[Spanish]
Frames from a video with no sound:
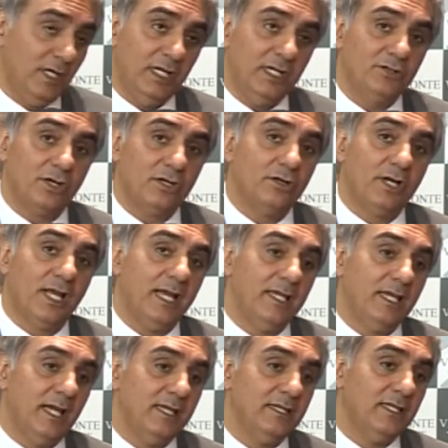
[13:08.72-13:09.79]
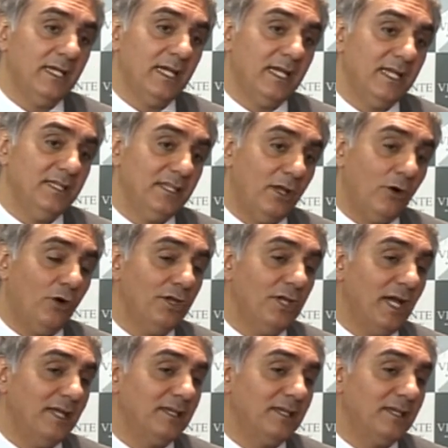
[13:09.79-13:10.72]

Y yo creo que hay, hay dirigentes, hoy